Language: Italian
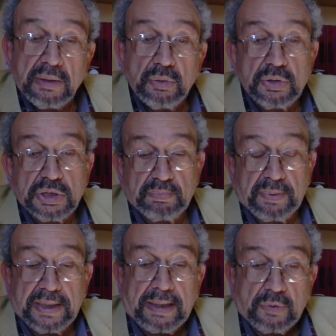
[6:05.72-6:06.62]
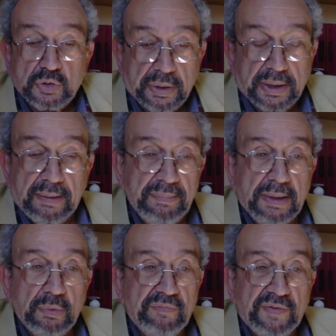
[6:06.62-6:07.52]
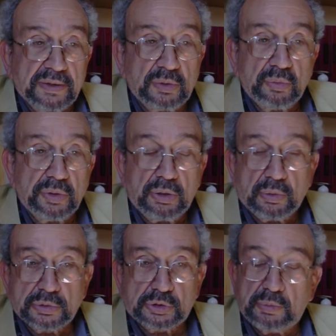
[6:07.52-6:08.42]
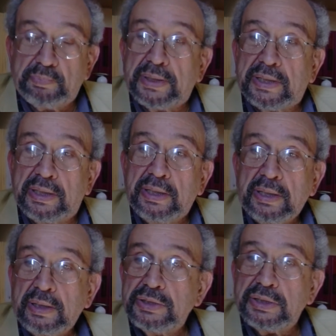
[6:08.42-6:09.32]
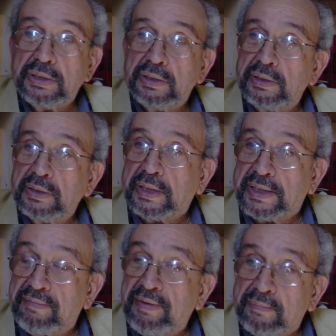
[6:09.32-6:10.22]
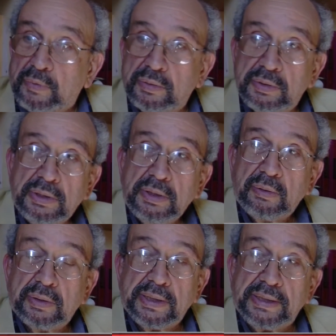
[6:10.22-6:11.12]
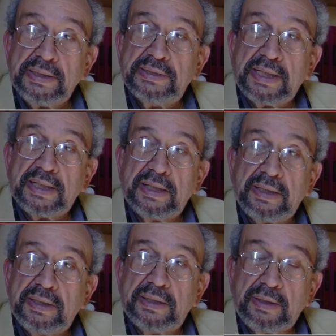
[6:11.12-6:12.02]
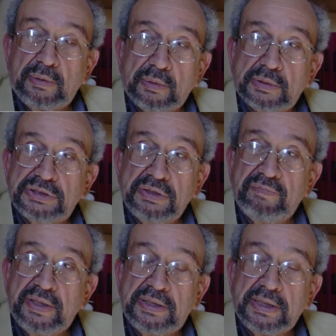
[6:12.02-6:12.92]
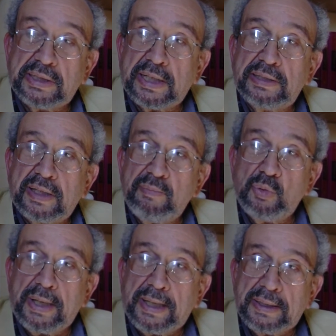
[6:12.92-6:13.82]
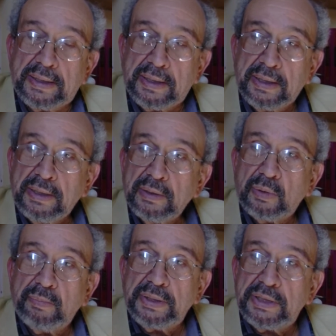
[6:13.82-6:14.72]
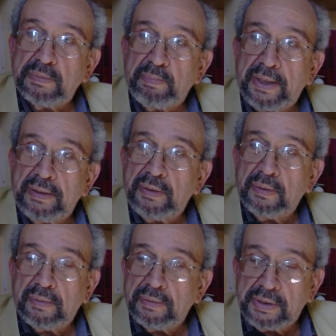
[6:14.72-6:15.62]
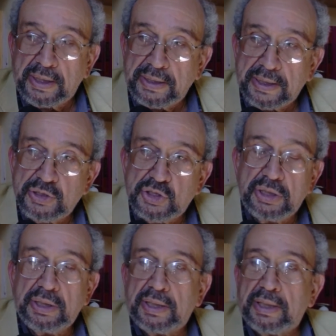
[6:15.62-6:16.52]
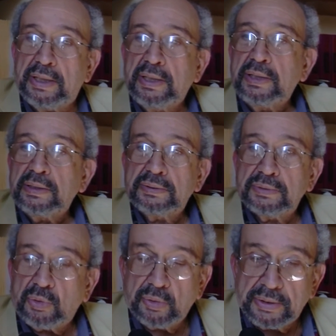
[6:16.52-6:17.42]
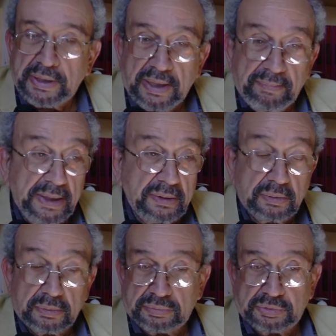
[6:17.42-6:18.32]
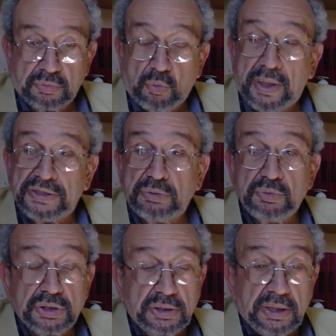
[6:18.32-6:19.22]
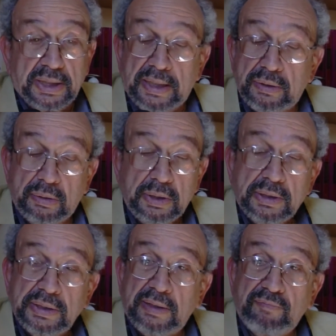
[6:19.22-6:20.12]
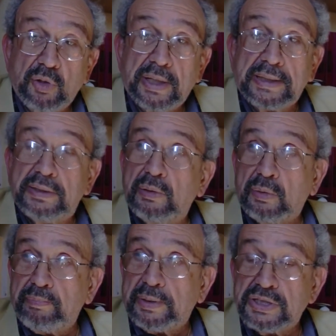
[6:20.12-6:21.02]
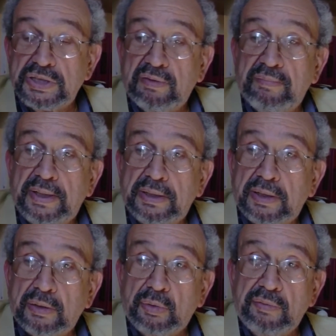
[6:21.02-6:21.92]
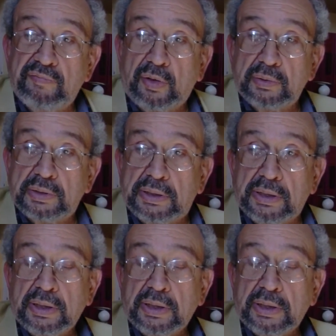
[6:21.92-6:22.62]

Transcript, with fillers: Noi ci speriamo, cioè abbiamo fatto un ricorso perché ci credevamo. Organizzare ricorsi in 23 tribunali come dispendio di energie, eh, coordinamento, sono quasi un centinaio di avvocati complessivamente coinvolti